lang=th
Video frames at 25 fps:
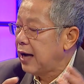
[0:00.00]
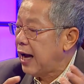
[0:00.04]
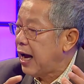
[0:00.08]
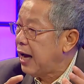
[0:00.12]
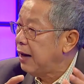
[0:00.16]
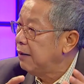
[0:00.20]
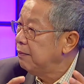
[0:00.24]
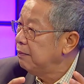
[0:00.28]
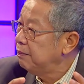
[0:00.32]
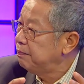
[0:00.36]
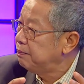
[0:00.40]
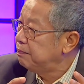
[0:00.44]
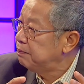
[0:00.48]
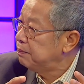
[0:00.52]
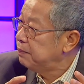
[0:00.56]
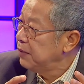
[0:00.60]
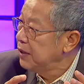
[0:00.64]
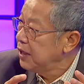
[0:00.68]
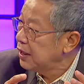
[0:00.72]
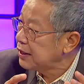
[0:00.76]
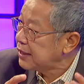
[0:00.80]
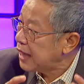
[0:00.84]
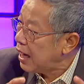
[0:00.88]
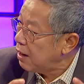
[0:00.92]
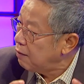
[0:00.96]
การ
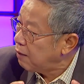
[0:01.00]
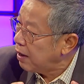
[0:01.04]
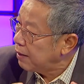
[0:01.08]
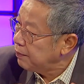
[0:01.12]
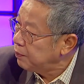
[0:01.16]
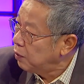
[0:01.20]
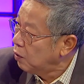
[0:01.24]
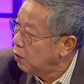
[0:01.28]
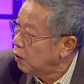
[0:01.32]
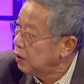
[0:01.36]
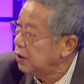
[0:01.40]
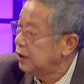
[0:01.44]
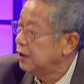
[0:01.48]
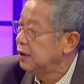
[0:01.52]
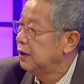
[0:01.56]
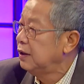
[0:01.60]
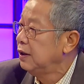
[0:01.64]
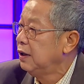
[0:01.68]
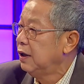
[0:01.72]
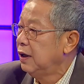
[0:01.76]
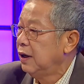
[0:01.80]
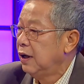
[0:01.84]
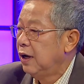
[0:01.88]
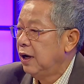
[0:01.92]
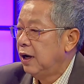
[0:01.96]
เลือกตั้งวันพุธ
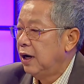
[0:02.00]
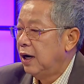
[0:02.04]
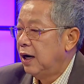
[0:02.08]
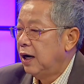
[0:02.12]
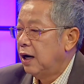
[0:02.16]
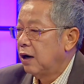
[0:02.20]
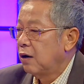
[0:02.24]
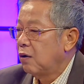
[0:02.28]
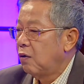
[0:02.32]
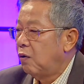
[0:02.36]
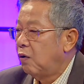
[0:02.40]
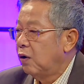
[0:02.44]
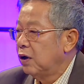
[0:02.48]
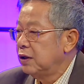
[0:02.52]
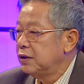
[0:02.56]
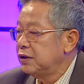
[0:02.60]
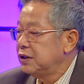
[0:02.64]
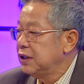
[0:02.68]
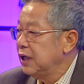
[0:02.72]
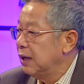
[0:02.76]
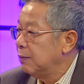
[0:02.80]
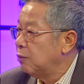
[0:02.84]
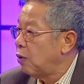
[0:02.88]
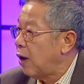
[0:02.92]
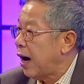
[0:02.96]
คน
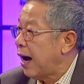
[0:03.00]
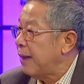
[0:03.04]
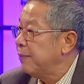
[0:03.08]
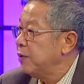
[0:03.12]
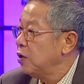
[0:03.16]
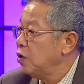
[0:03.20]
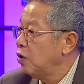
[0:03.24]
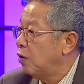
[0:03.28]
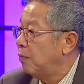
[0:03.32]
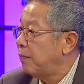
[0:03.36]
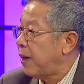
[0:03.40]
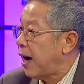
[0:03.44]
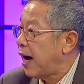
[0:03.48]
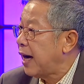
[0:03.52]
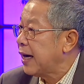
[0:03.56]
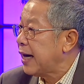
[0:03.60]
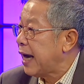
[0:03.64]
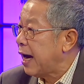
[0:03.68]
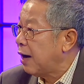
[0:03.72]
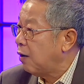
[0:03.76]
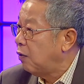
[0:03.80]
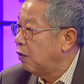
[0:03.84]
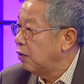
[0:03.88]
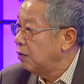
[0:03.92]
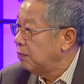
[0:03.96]
เสื่อมความนิยมพรรคอ
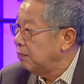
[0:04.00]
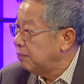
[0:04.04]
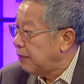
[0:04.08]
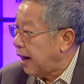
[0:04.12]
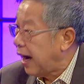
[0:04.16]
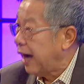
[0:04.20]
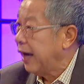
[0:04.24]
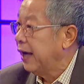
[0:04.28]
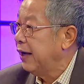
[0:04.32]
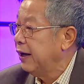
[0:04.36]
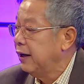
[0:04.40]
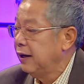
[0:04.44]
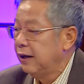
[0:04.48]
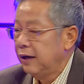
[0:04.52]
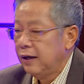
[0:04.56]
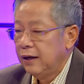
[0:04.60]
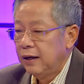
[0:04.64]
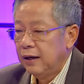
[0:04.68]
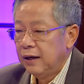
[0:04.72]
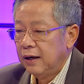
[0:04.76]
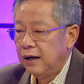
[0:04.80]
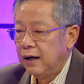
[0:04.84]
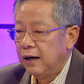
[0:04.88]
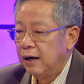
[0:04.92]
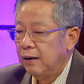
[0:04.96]
นาคตใหม่
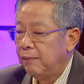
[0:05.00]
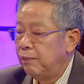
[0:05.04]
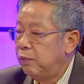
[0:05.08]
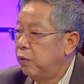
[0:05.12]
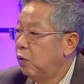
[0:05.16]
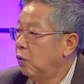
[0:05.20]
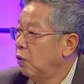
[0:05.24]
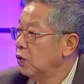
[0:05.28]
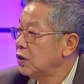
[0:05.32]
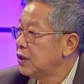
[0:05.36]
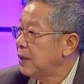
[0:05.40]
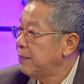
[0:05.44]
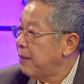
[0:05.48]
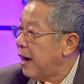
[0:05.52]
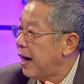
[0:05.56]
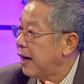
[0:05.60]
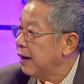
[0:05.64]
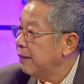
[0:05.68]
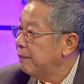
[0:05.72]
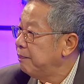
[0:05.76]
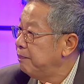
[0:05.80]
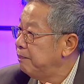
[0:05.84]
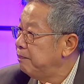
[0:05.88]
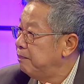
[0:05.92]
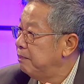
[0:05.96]
ผู้สมัค
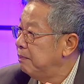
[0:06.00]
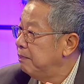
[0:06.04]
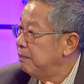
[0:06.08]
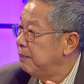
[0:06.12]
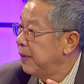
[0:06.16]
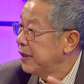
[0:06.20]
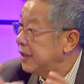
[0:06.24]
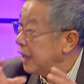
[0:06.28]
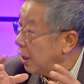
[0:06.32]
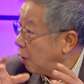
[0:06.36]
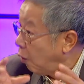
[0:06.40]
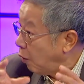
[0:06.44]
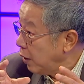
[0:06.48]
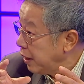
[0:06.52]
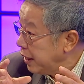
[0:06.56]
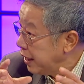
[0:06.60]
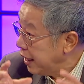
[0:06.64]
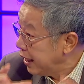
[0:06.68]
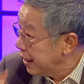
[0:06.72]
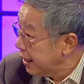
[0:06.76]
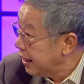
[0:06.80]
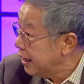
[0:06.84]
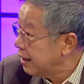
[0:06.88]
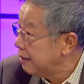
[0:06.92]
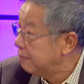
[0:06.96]
รไม่ใช่คน
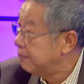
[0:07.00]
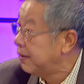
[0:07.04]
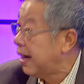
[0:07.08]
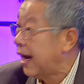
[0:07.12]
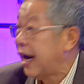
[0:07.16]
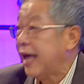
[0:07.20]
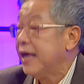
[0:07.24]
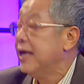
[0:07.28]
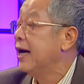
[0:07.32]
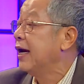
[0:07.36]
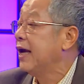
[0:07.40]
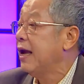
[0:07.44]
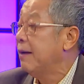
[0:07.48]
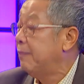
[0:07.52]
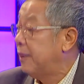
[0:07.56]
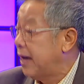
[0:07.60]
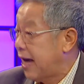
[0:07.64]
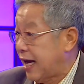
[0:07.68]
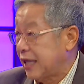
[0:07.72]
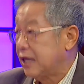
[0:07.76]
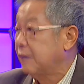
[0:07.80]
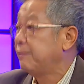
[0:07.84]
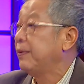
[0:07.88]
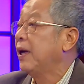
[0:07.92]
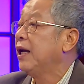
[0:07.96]
เดิมอะไรอย่างเงี้ยมัน
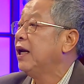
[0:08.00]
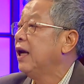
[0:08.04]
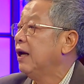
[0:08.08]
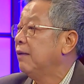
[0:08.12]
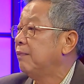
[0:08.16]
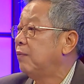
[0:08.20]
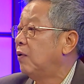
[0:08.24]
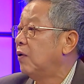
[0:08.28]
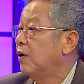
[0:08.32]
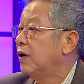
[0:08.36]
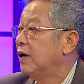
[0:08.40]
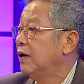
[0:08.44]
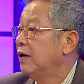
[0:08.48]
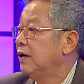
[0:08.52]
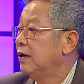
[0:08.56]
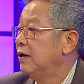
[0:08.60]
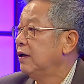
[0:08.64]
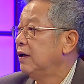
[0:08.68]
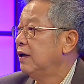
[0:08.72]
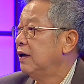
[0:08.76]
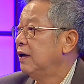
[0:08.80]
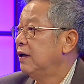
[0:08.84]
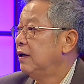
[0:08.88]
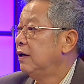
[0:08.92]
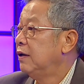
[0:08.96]
อาจจะเป็นเหตุผล
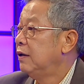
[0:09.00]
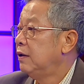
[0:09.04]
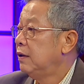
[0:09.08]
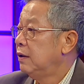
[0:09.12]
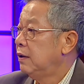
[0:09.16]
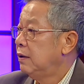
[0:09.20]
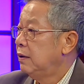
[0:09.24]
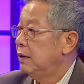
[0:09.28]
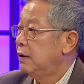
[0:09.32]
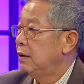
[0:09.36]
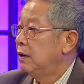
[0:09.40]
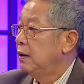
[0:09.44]
นโยบายมีผ